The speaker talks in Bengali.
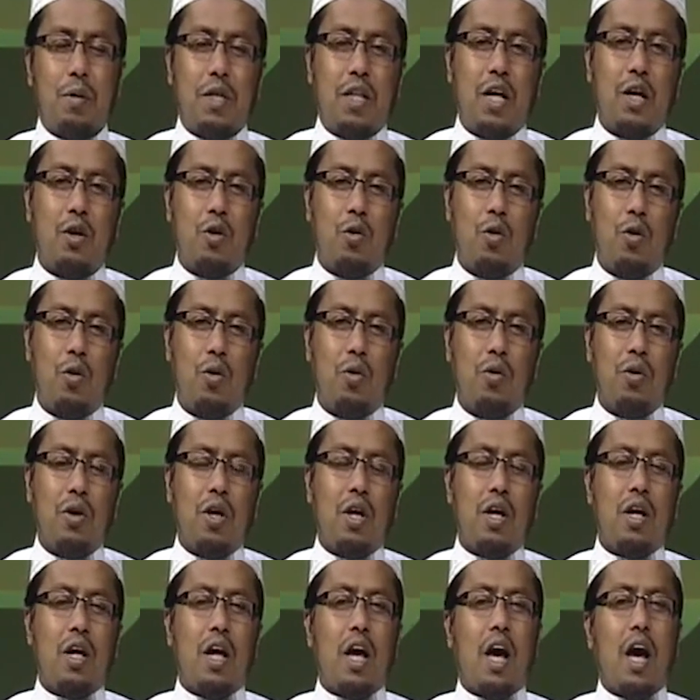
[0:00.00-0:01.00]
বিধান হলো
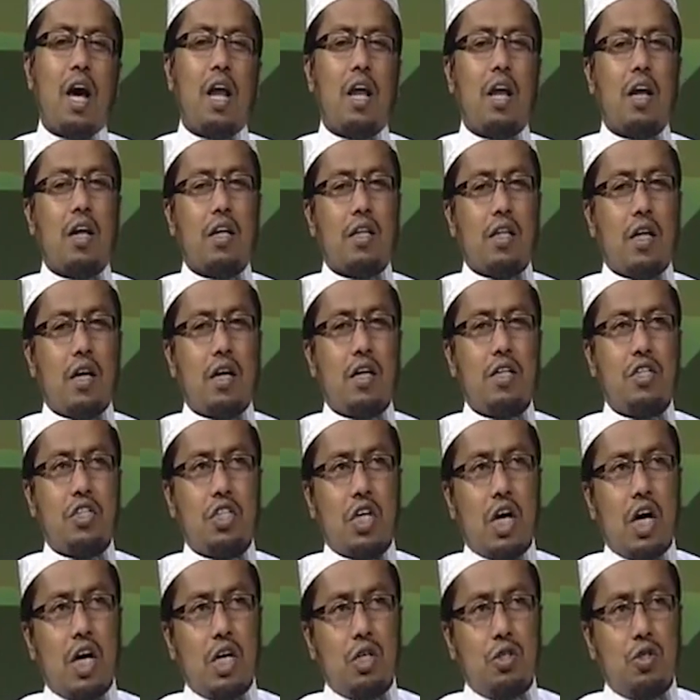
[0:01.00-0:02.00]
আল্লাহ তালা
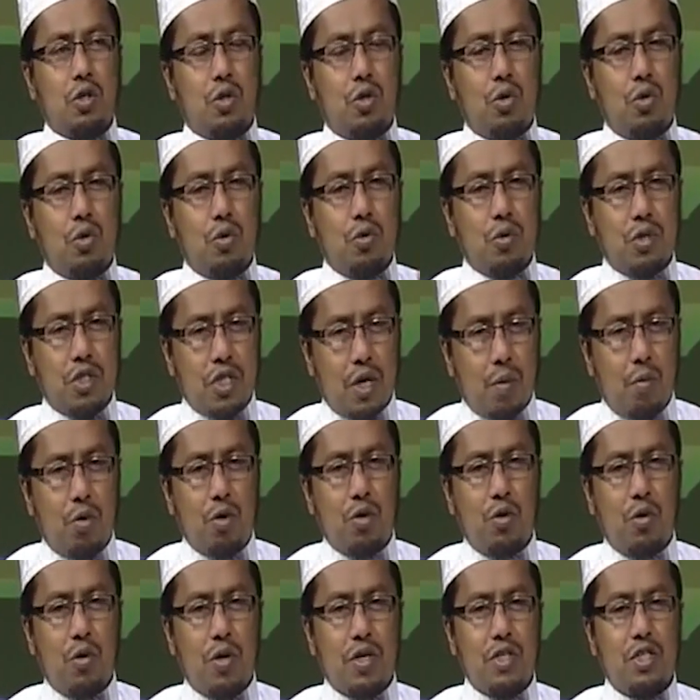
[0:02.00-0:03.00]
যার যতটুকু
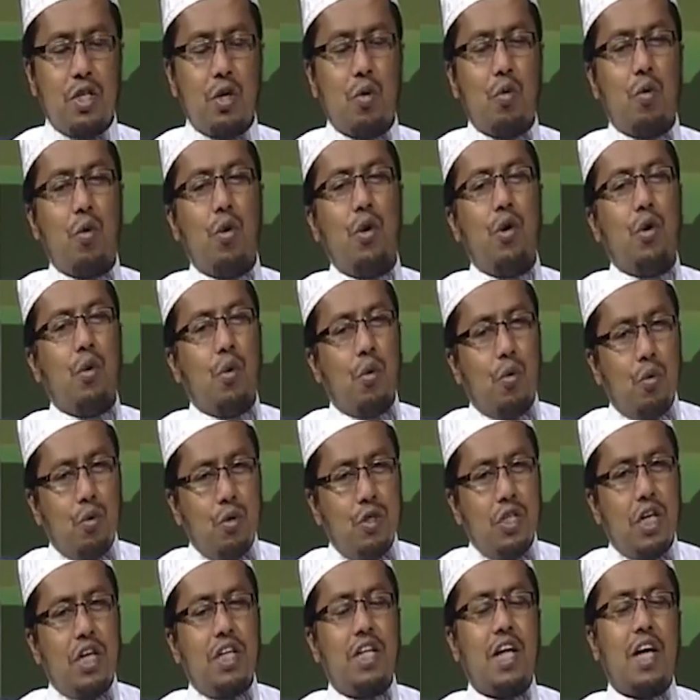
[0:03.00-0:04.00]
সামর্থ্য আছে ওই
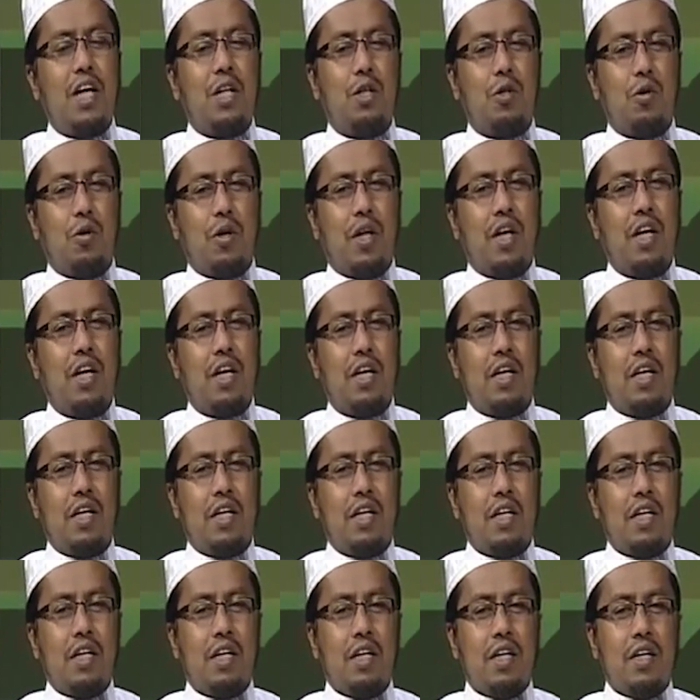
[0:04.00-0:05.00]
অনুযায়ী দায়িত্ব দেন
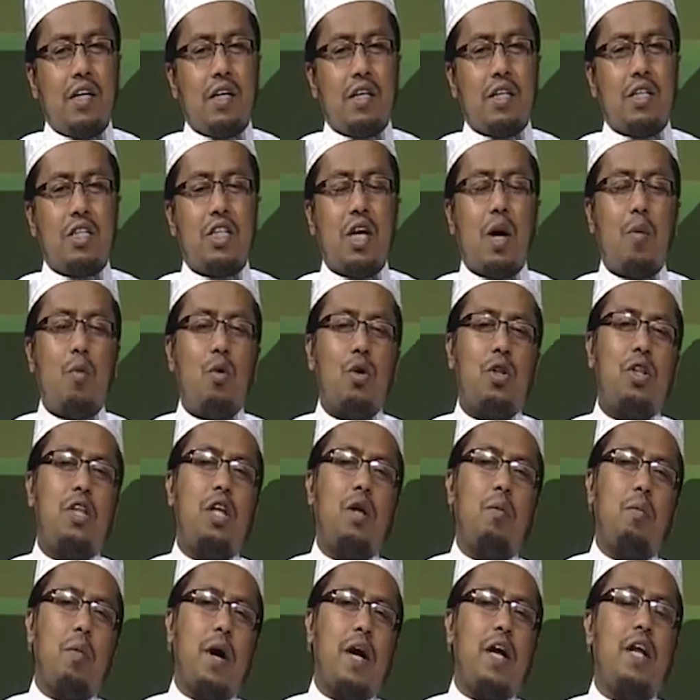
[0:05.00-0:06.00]

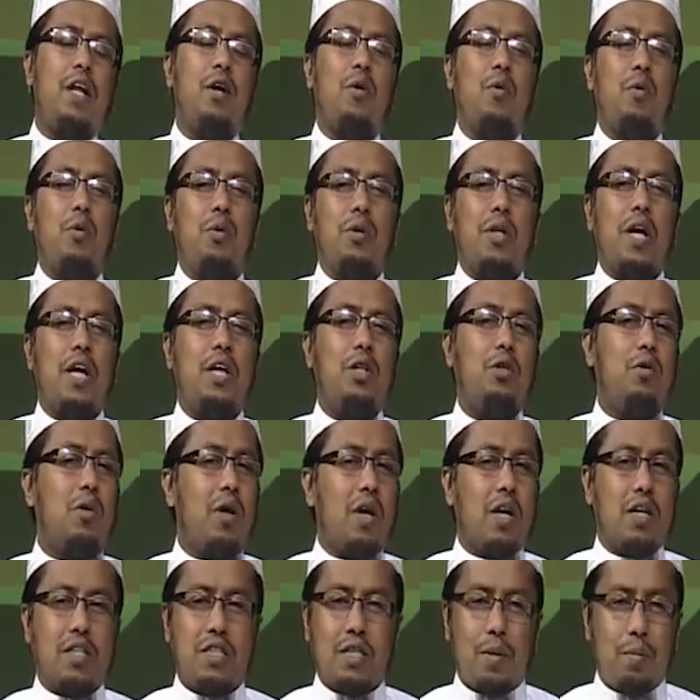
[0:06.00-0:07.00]
সামর্থ্যের বাইরে কোনো দায়িত্ব
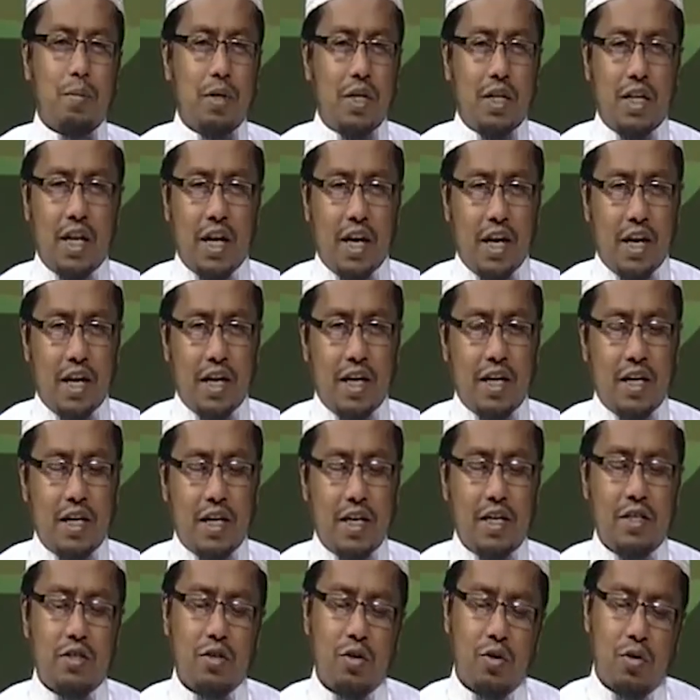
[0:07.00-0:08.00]
আল্লাহ চাপিয়ে দেন না
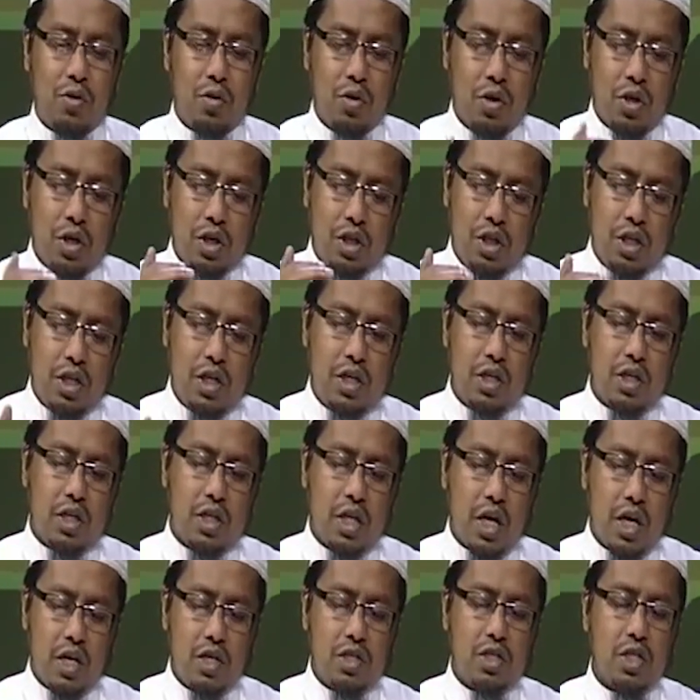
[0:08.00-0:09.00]
এজন্য তিনি
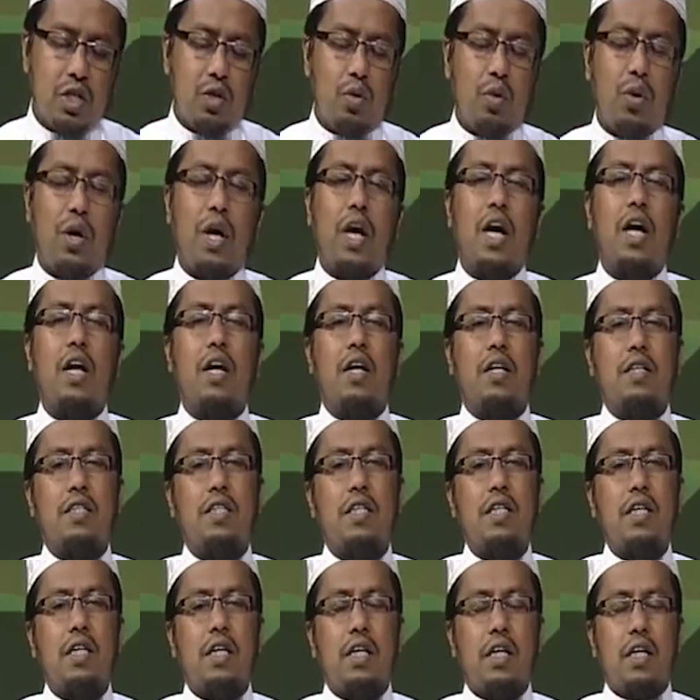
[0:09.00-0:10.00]
তার যেহেতু জ্ঞান
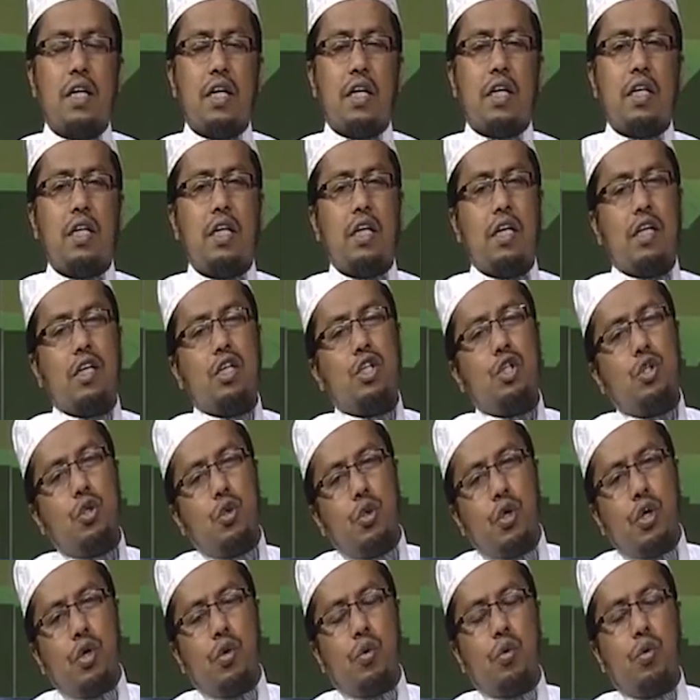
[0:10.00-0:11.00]
আছে তিনি
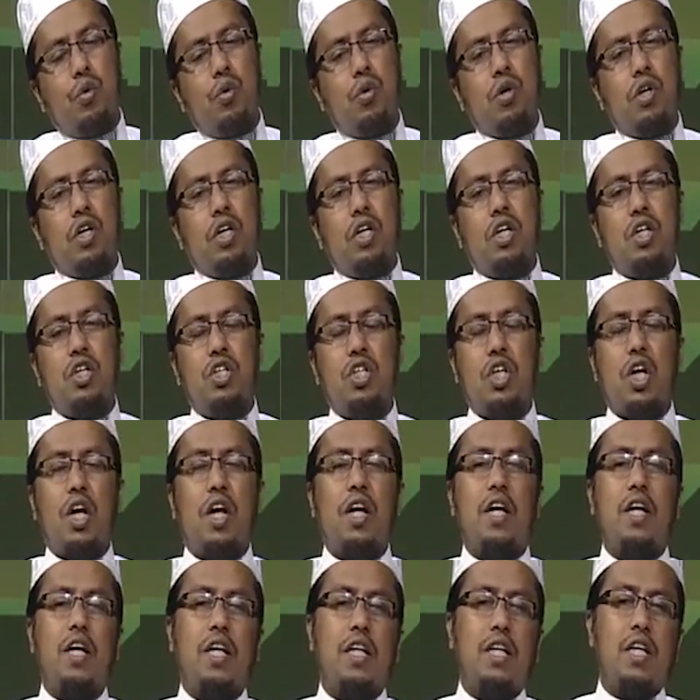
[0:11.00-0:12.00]
শুয়েও ইশারা
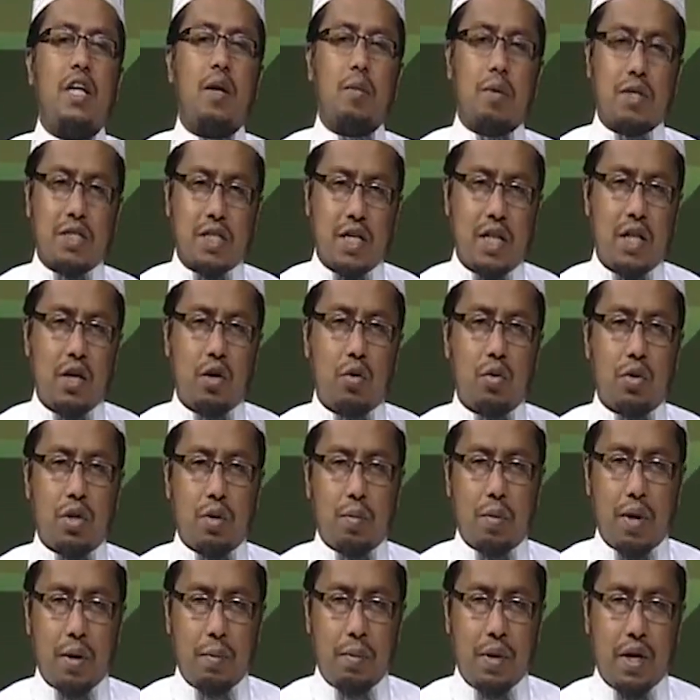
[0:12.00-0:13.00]
ইঙ্গিত নামাজ আদায় করতে
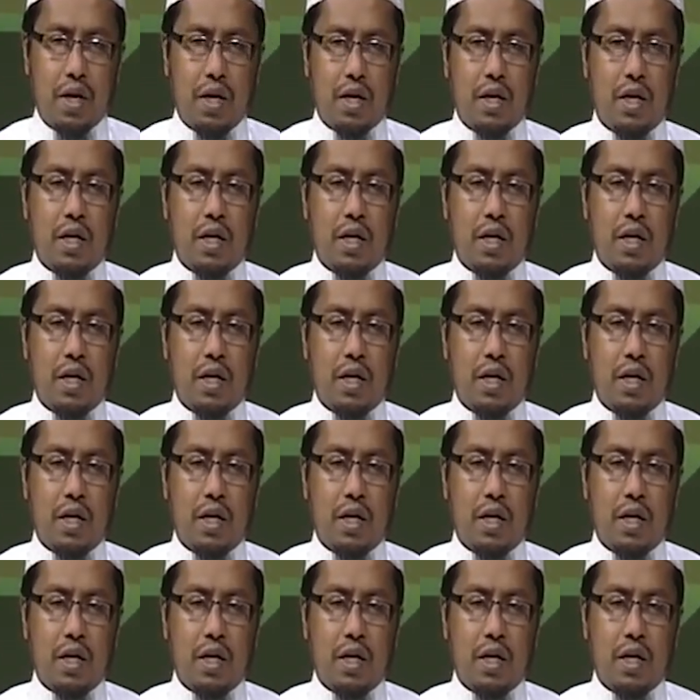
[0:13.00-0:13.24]
পারবেন